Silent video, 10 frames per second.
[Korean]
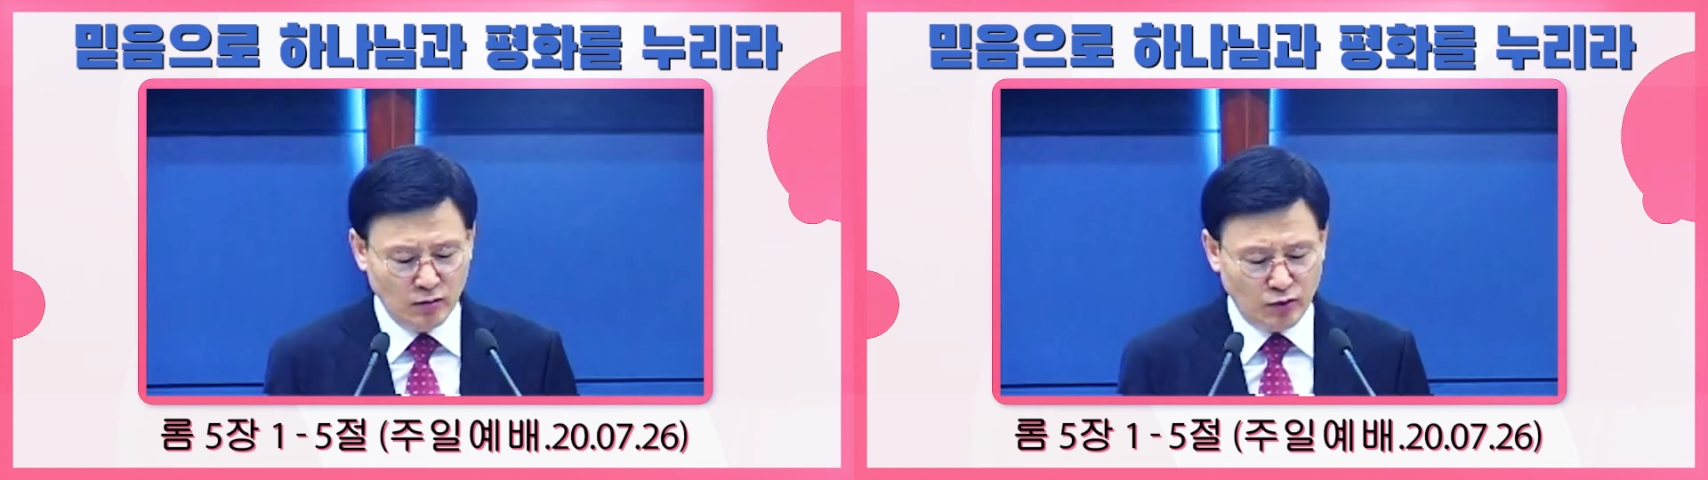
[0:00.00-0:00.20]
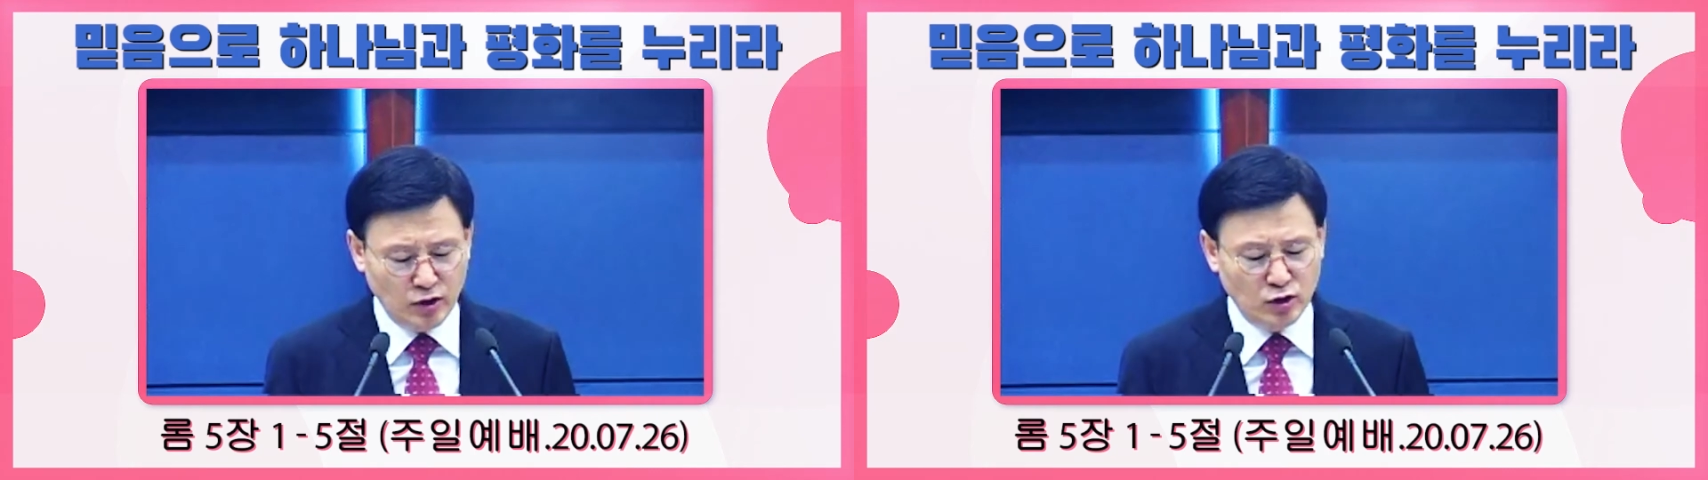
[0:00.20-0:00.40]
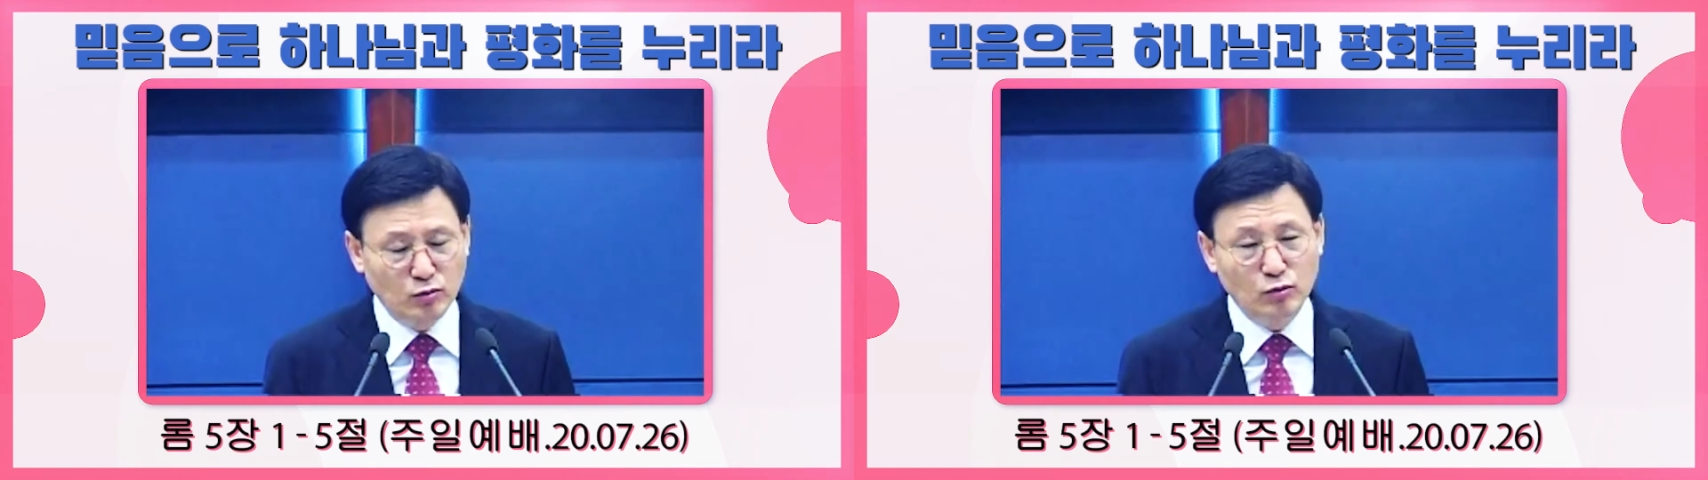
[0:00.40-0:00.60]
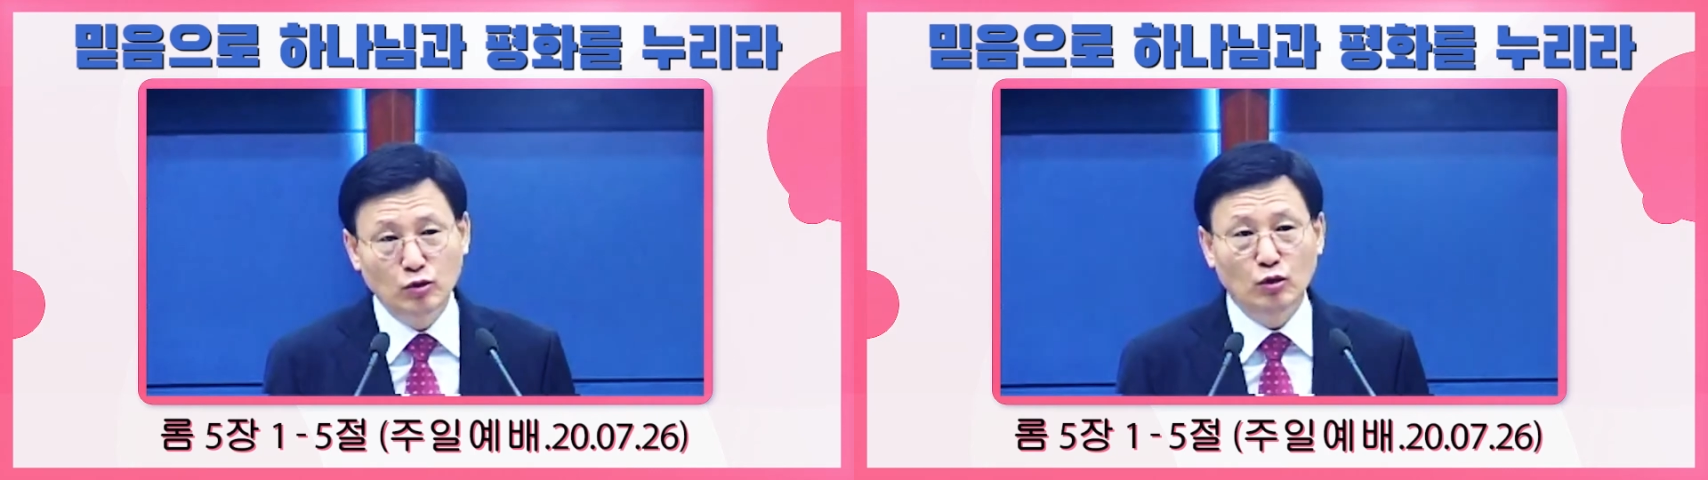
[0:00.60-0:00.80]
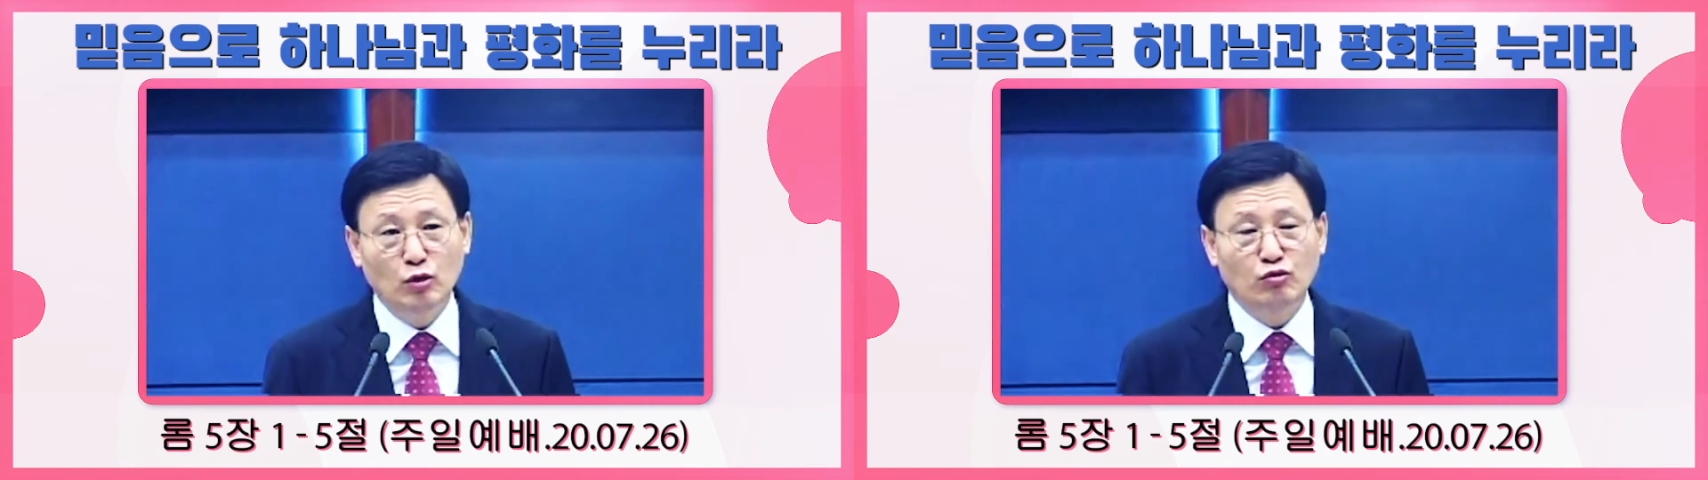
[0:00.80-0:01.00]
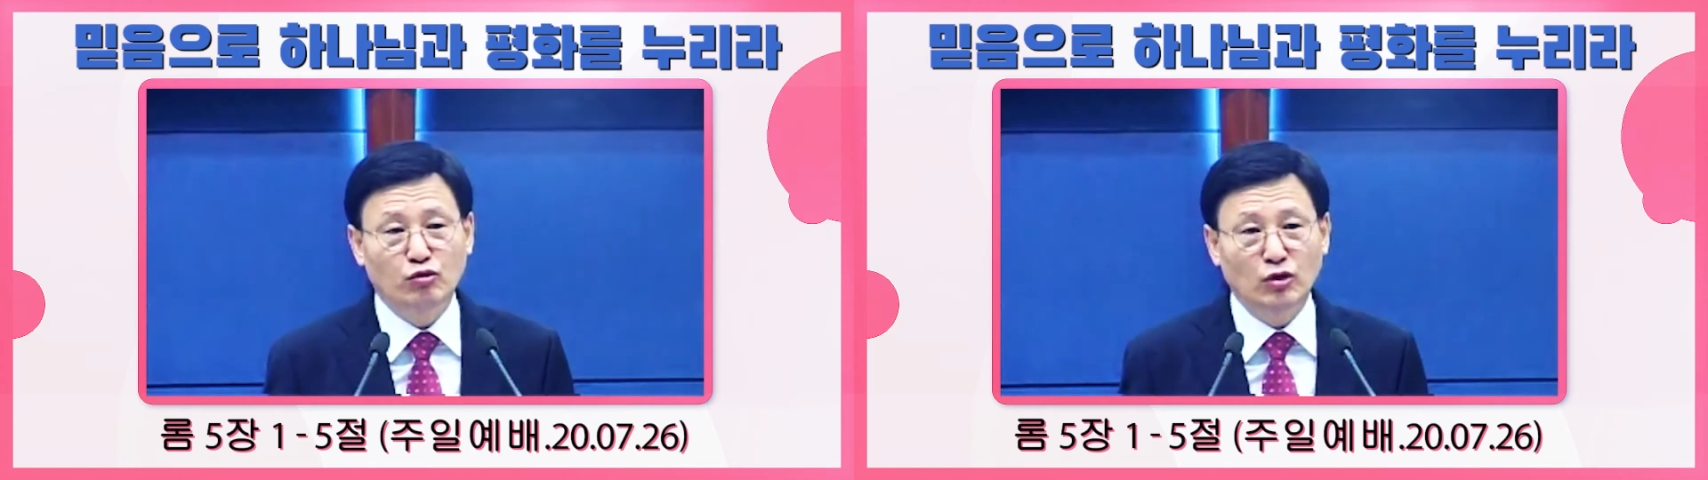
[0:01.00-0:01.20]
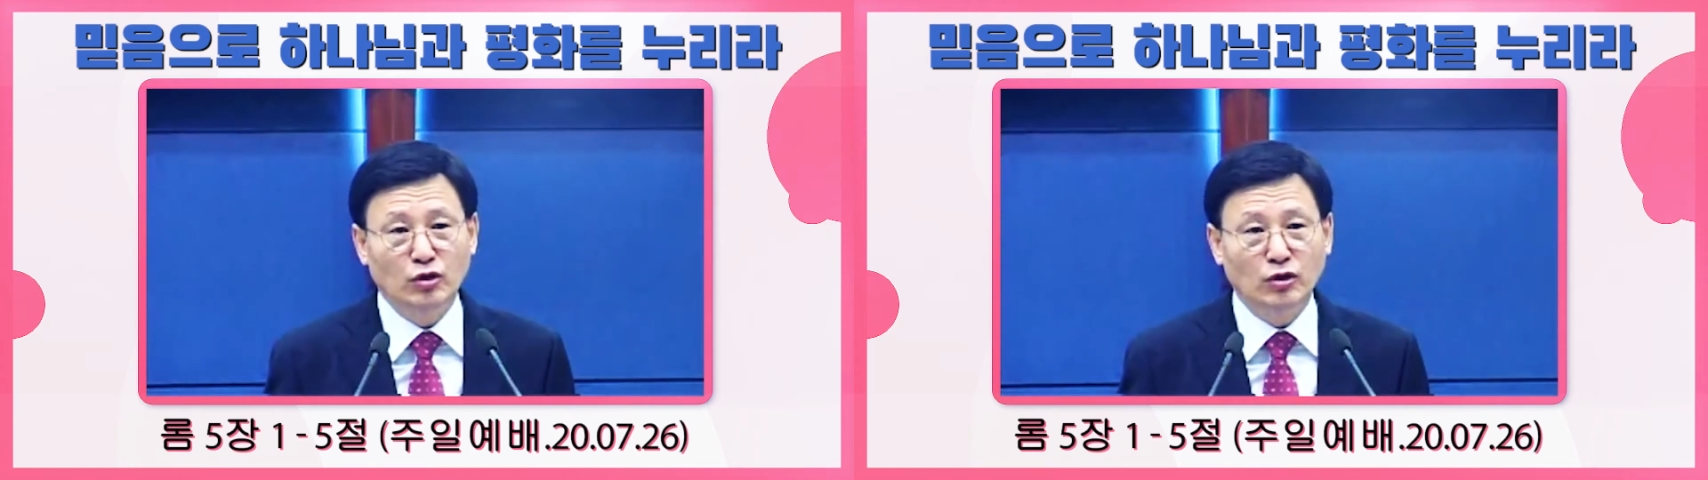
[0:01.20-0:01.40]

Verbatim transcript: 믿음으로 구원